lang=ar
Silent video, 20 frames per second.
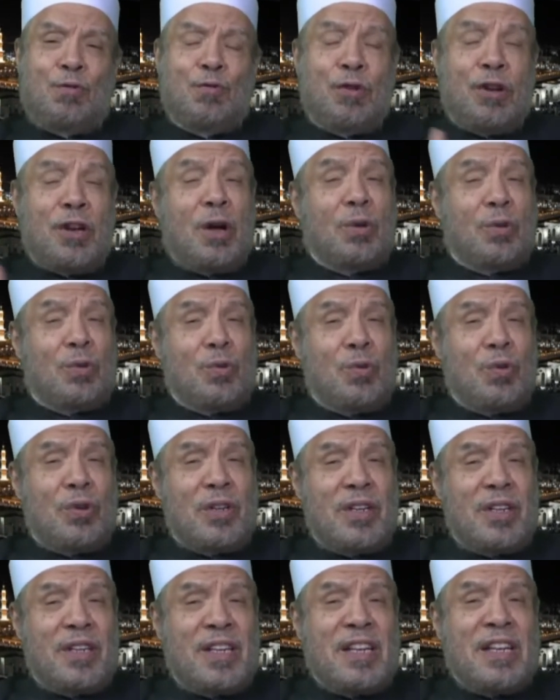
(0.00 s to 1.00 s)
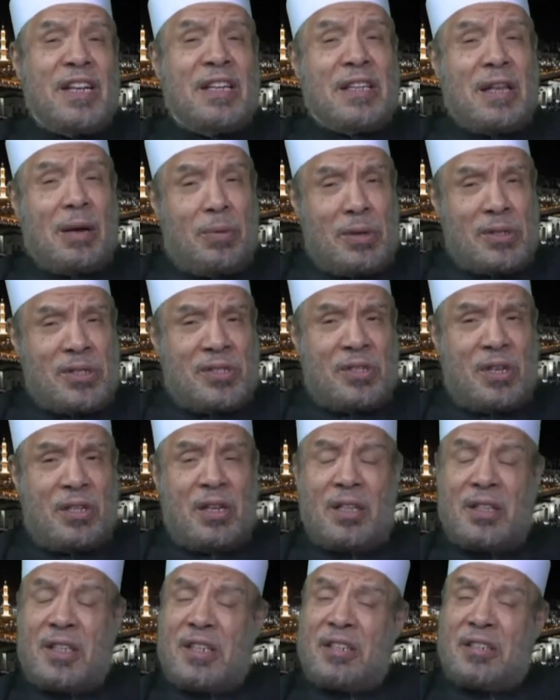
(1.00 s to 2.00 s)
فنقول
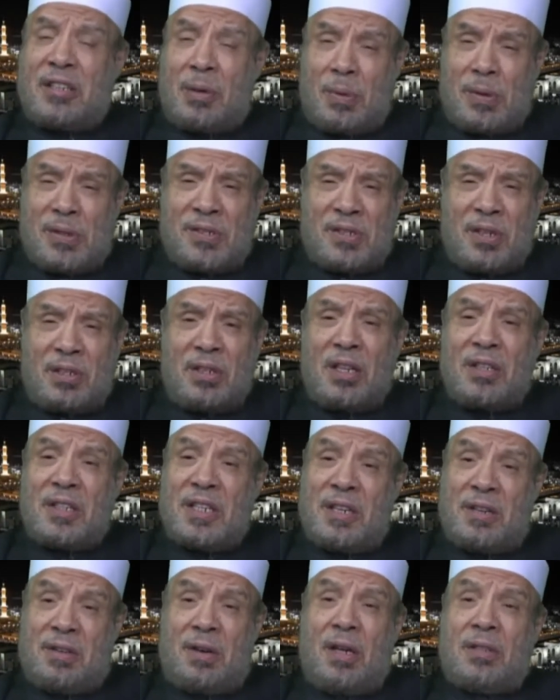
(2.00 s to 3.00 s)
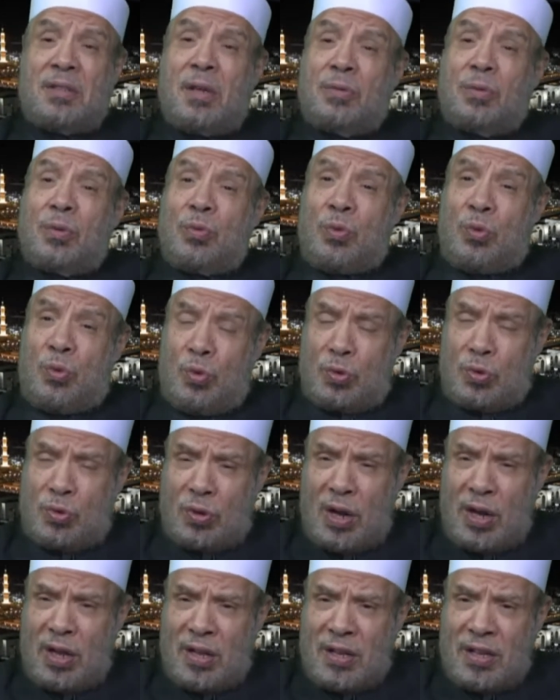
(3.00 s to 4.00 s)
توسطت توسطت إرادة
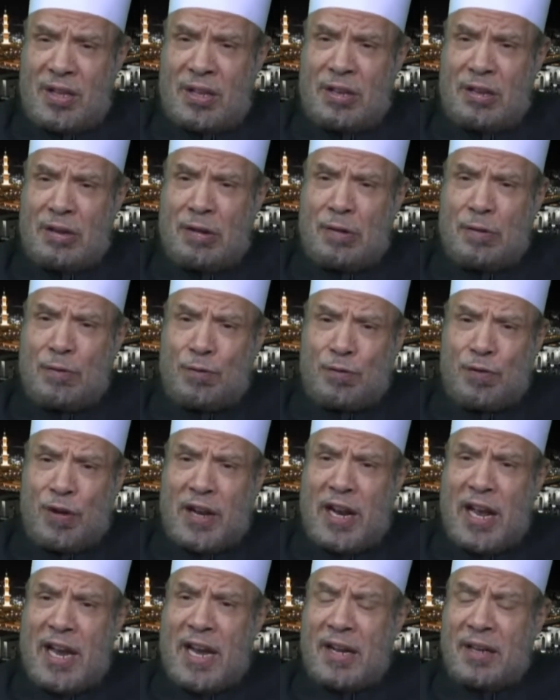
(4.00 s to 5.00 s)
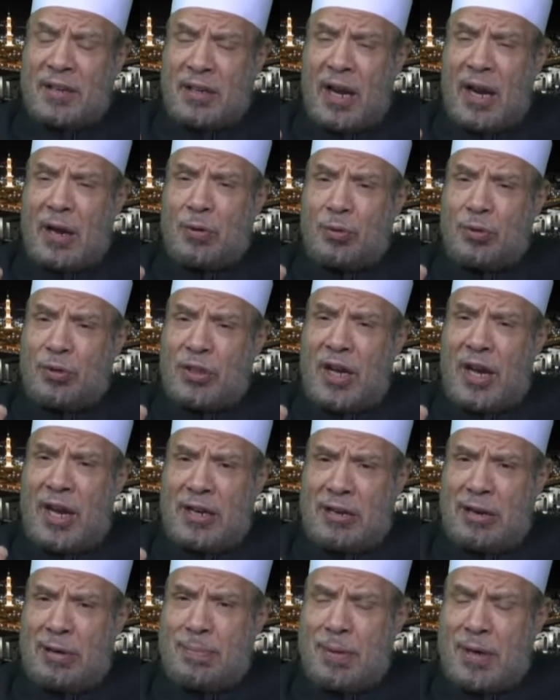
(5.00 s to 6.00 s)
حرة فلا ينتقل
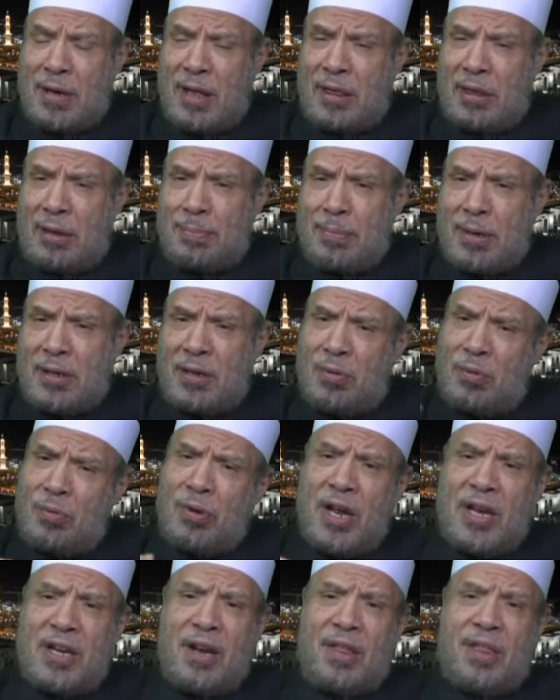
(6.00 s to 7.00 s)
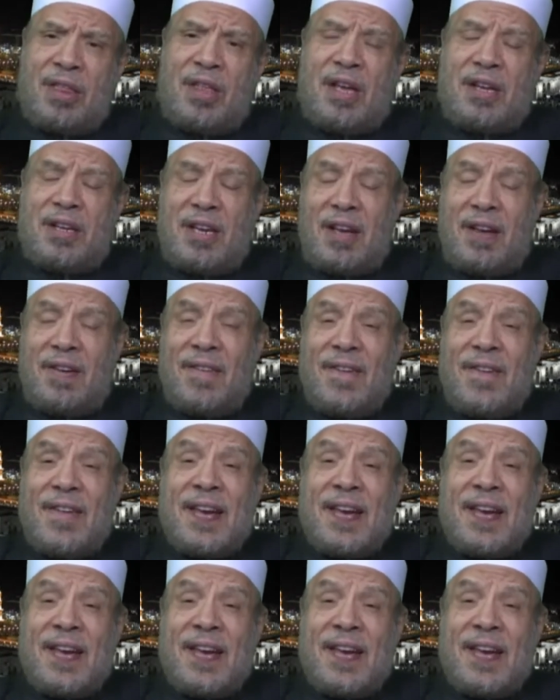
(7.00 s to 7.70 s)
التحريم من الذمة الأولى إلى الثانية